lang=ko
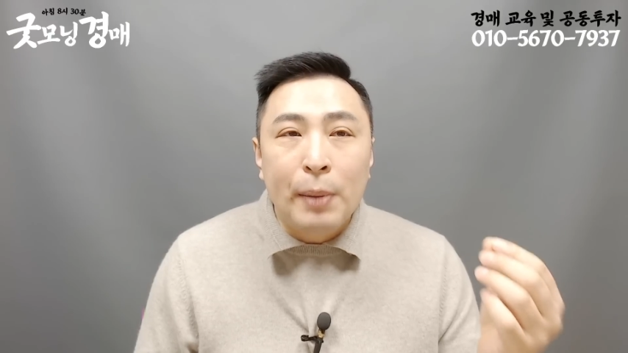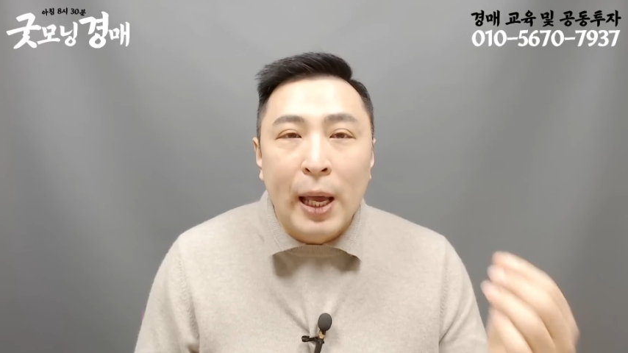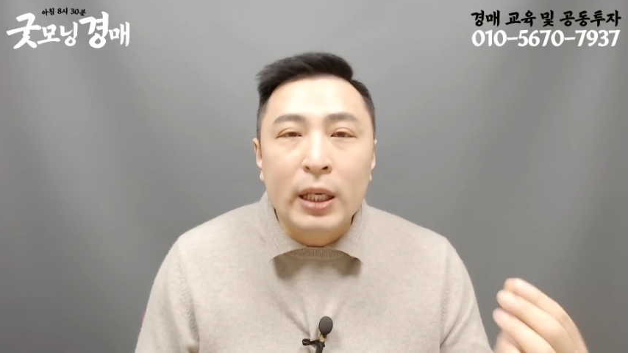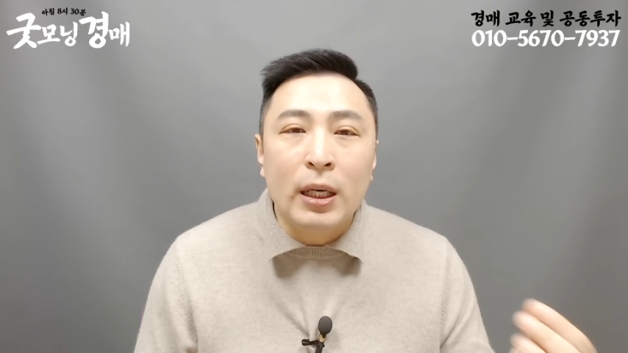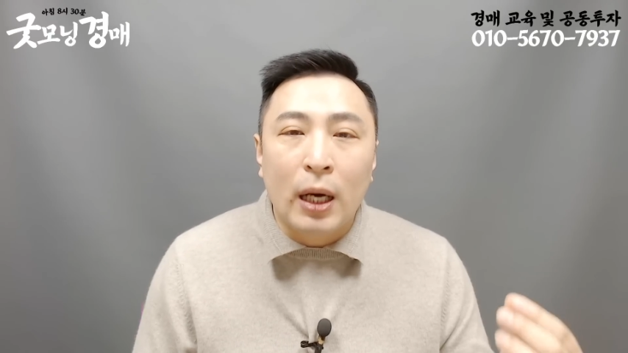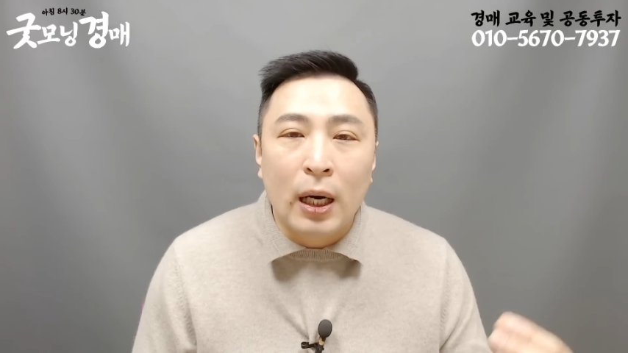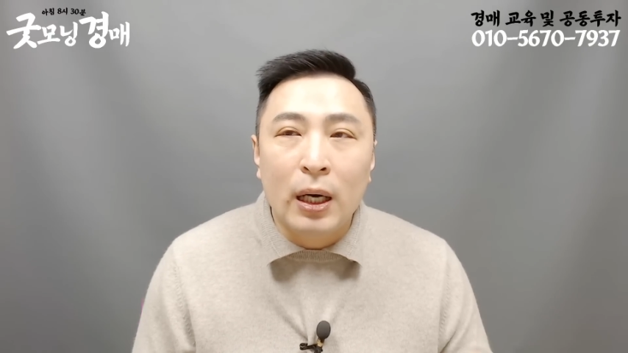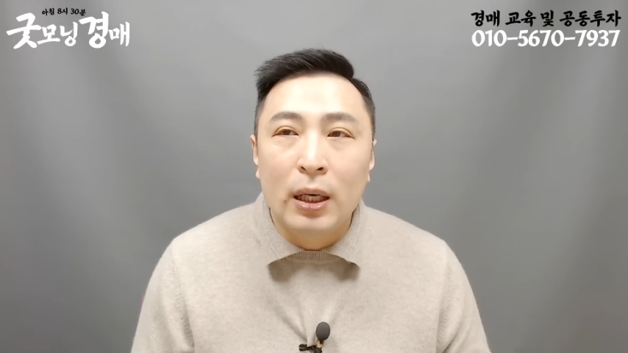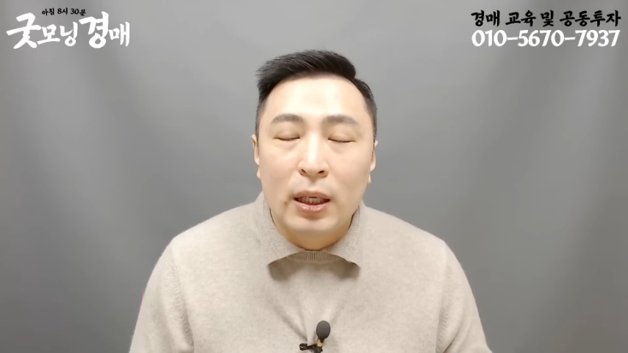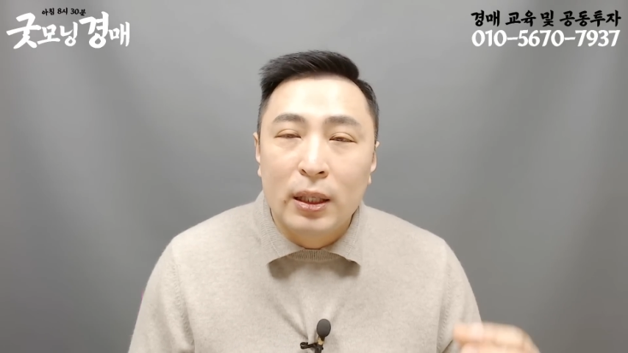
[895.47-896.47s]

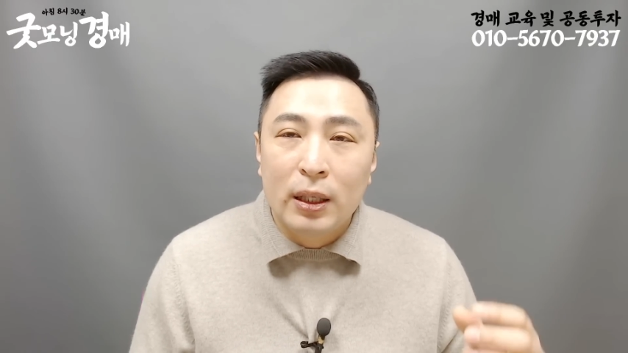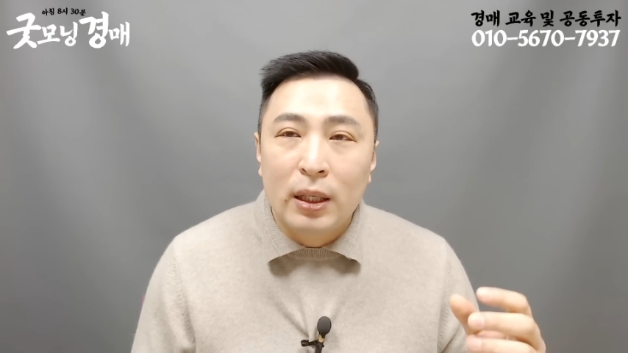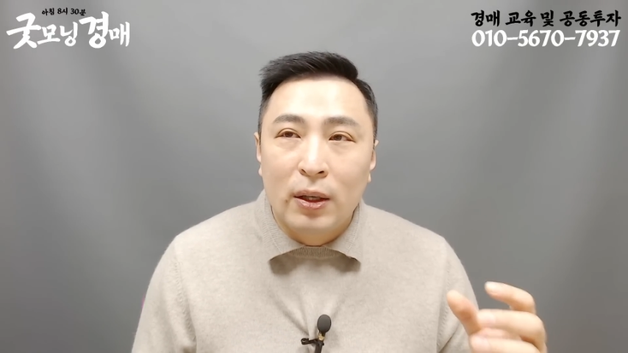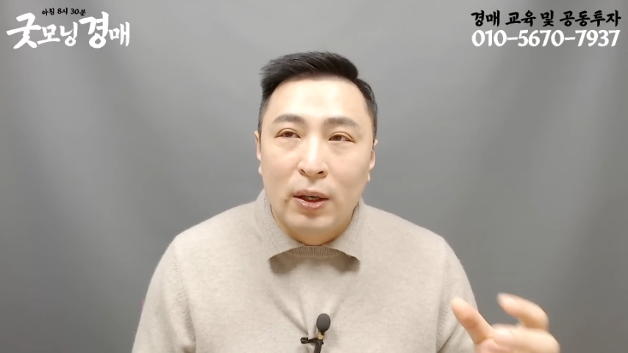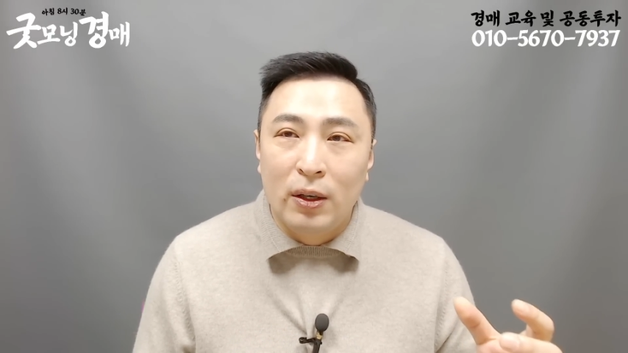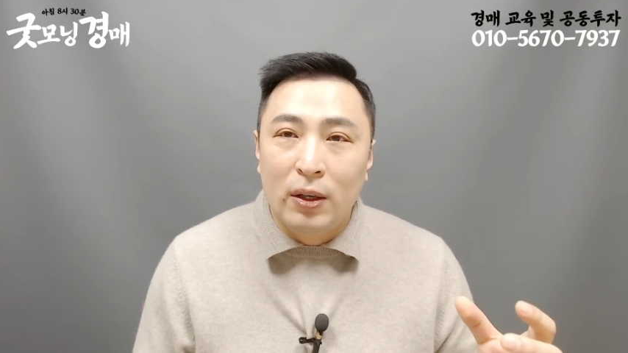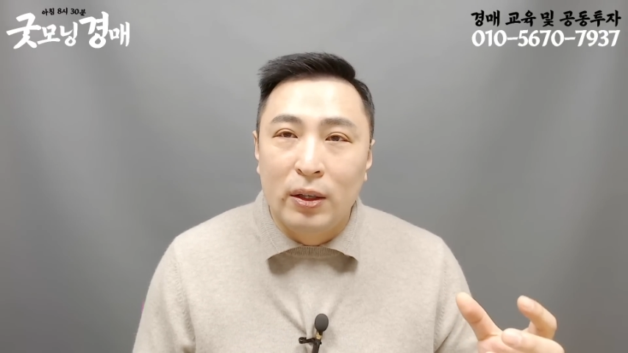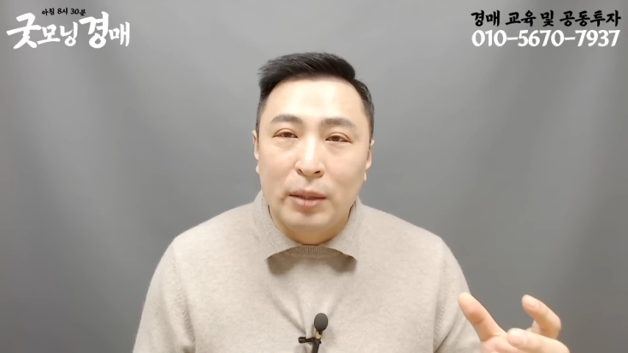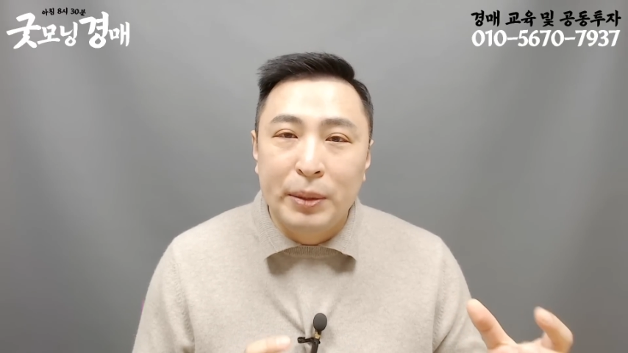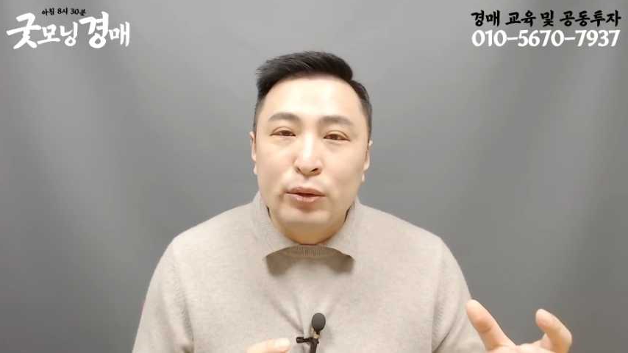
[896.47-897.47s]
매기가 어,
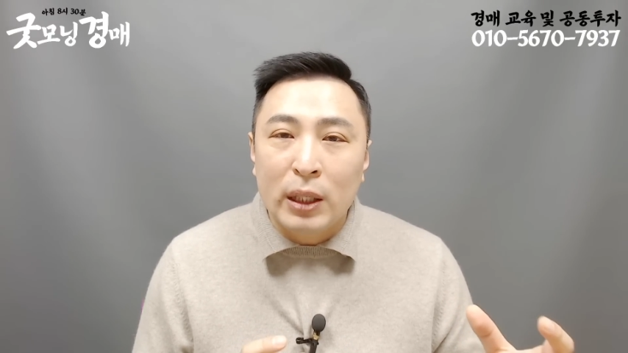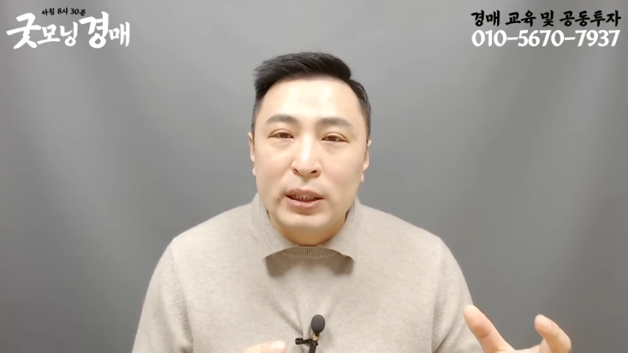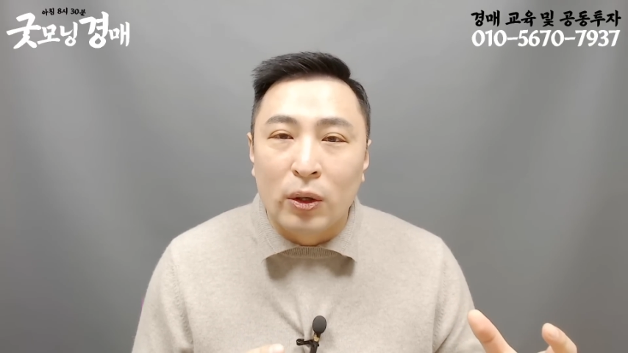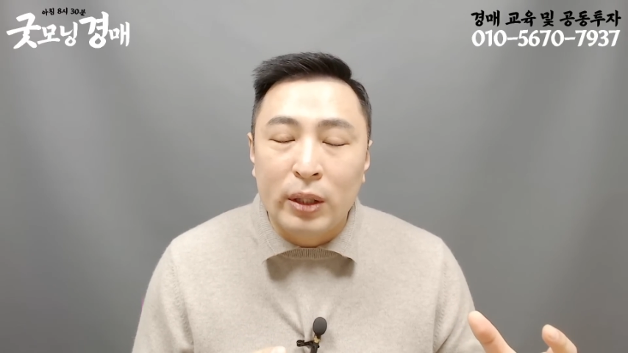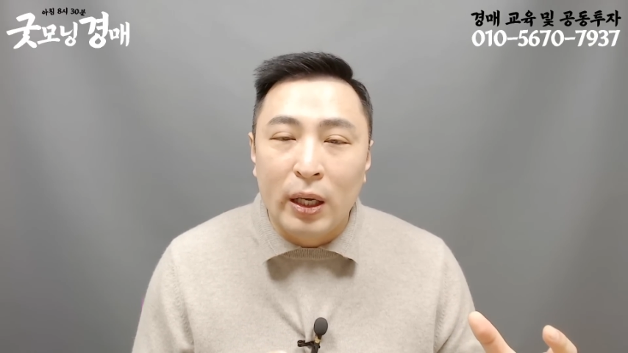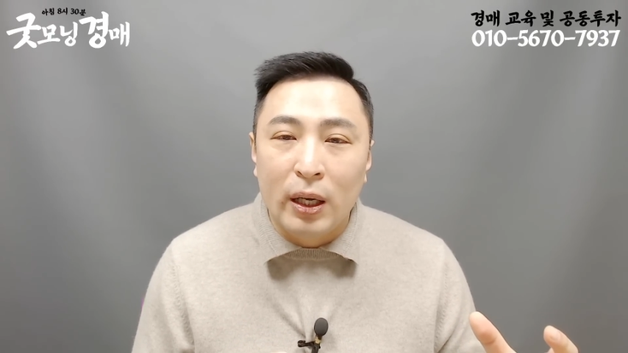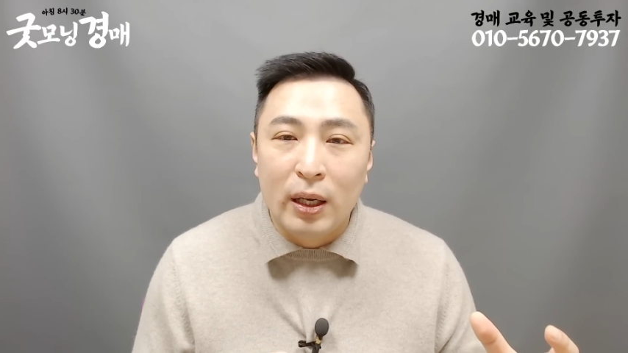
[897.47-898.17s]
그러니까 미꾸라지가 어때?